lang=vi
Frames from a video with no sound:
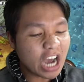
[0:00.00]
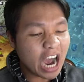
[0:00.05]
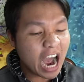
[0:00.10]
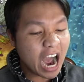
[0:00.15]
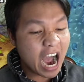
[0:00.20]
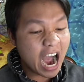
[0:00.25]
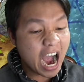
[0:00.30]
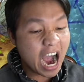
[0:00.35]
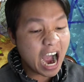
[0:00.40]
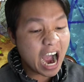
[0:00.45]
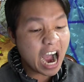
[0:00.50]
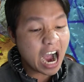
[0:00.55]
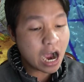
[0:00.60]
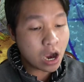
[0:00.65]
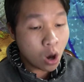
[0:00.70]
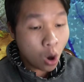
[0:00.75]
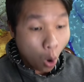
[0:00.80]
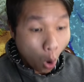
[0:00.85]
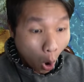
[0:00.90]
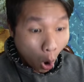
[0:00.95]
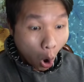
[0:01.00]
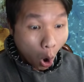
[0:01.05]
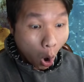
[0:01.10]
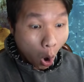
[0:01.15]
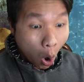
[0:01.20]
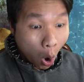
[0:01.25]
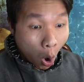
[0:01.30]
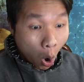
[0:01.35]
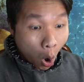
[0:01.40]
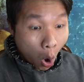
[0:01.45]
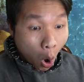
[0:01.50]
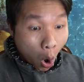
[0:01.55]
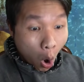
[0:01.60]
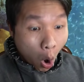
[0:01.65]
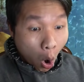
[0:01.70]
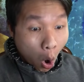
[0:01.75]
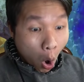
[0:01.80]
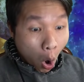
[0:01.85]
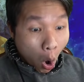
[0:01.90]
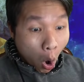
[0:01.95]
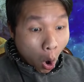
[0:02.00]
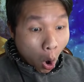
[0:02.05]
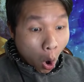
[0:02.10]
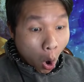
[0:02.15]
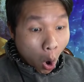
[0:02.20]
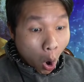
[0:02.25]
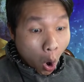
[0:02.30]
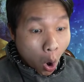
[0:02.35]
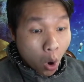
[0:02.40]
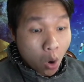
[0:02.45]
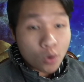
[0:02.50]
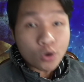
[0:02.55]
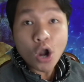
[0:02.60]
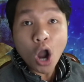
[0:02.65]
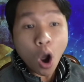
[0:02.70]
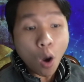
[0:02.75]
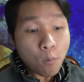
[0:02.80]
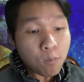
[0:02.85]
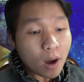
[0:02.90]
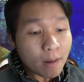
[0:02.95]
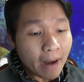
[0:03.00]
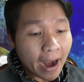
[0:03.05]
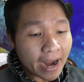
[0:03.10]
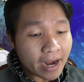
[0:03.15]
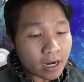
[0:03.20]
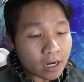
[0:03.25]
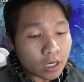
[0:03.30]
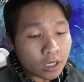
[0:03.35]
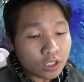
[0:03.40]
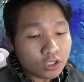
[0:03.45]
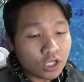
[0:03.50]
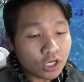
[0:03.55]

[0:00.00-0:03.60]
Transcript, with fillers: dạ yeah. uh nó hút các bạn